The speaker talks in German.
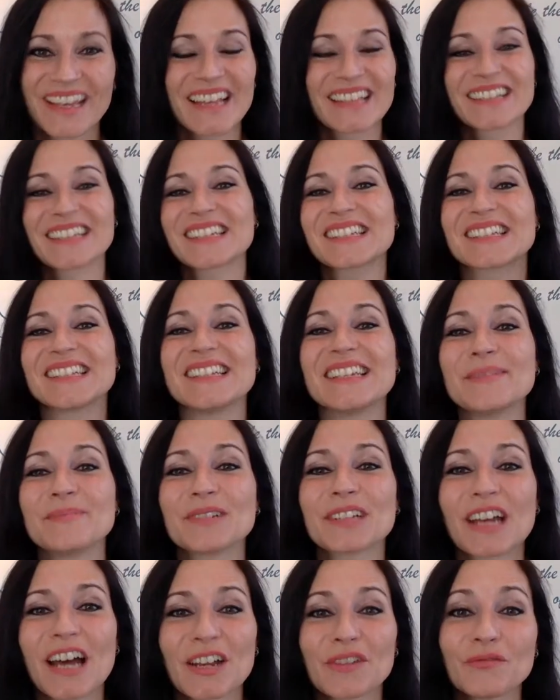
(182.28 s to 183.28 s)
Das
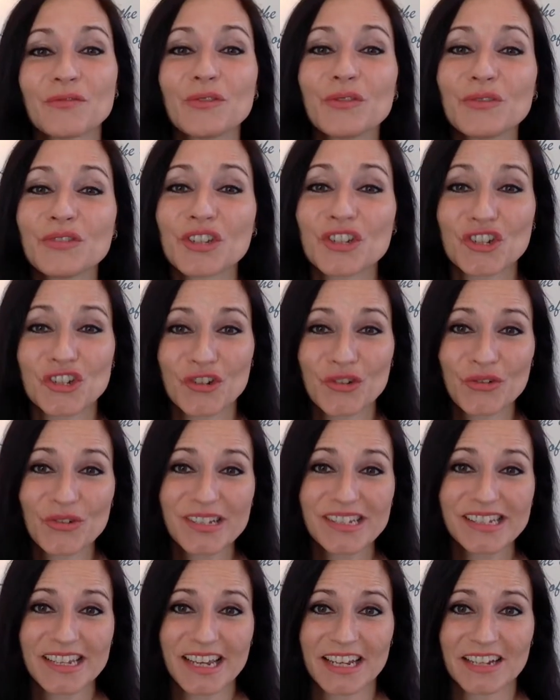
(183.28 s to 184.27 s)
Leben kann wunderschön
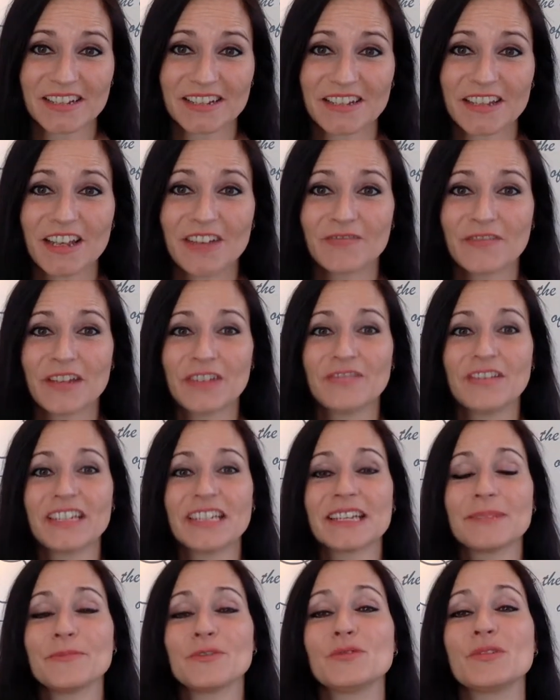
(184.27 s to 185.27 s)
sein, wenn wir
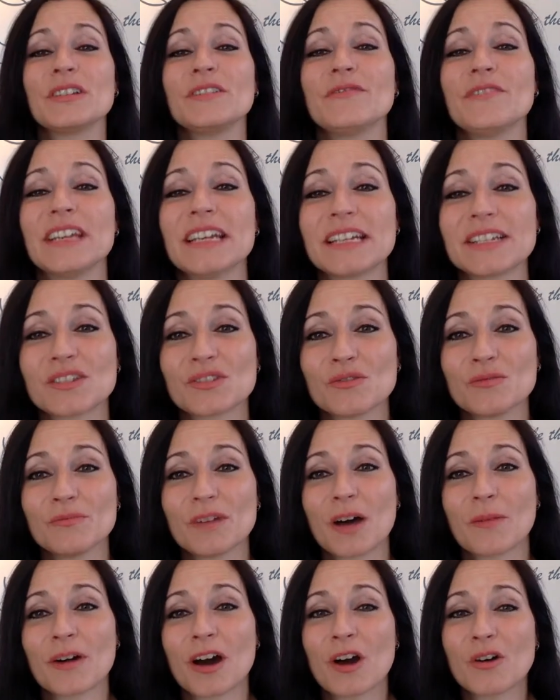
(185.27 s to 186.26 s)
dem Universum
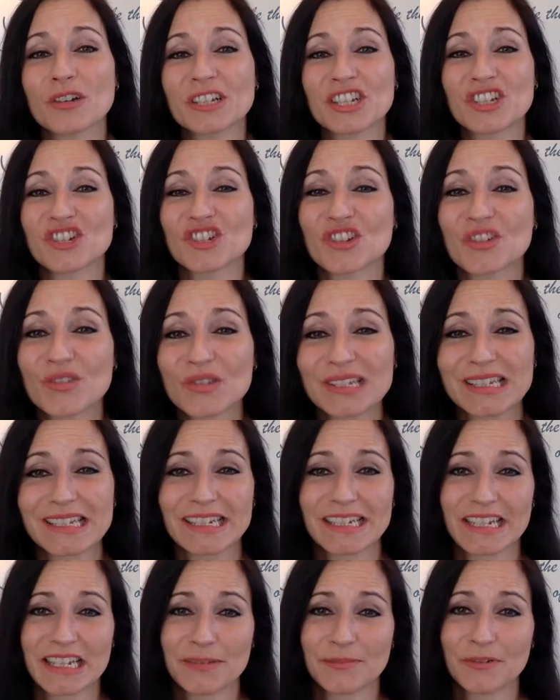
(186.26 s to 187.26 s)
aber auch die Chance
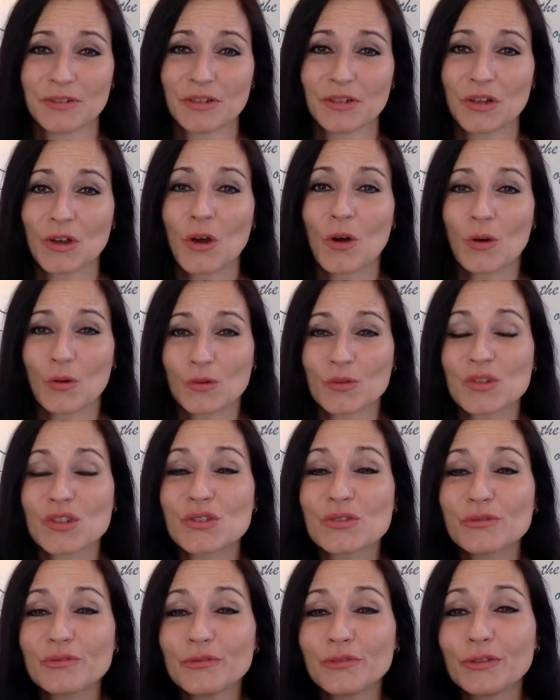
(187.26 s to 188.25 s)
geben,
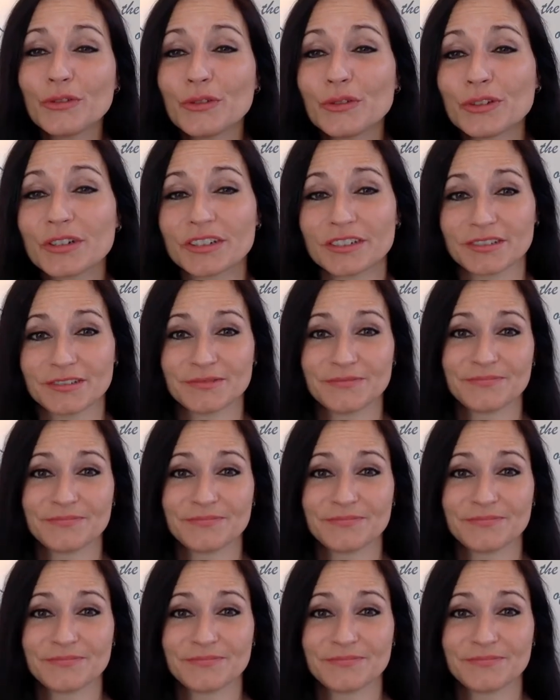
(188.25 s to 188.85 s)
uns zu führen.